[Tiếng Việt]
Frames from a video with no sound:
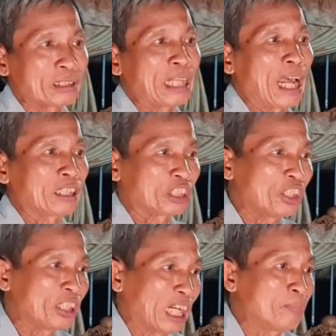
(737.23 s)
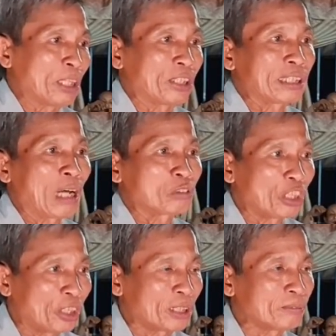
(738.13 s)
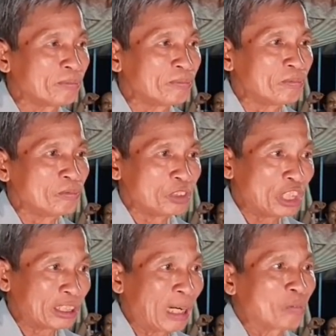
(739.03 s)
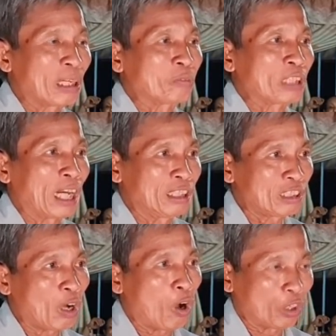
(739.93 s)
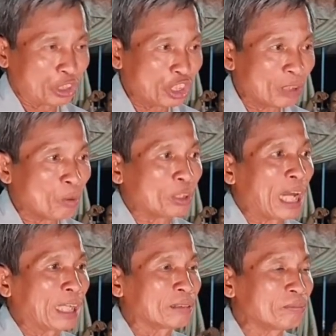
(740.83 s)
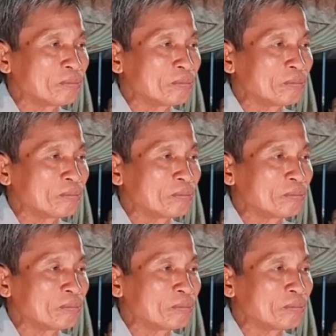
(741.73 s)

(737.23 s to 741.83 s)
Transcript: nhà sư ấy miệng rau tương nhưng trong lòng vẫn còn dương mùi trần